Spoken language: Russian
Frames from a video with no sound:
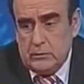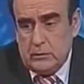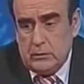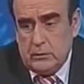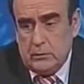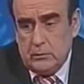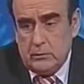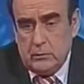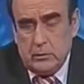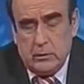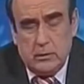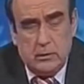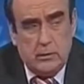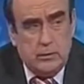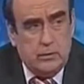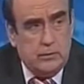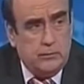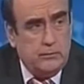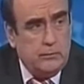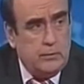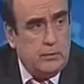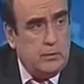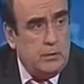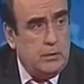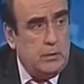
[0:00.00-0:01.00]

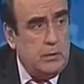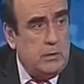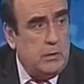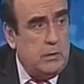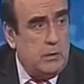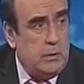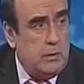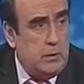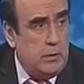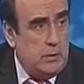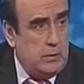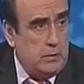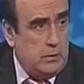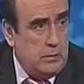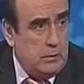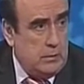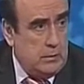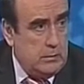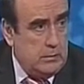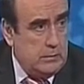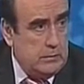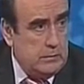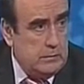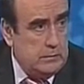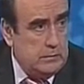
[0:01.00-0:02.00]
контролировала и эти
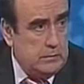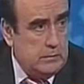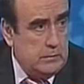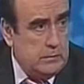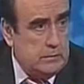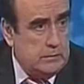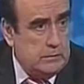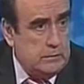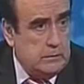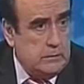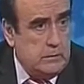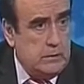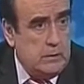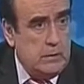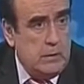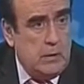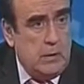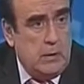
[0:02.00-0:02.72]
организации,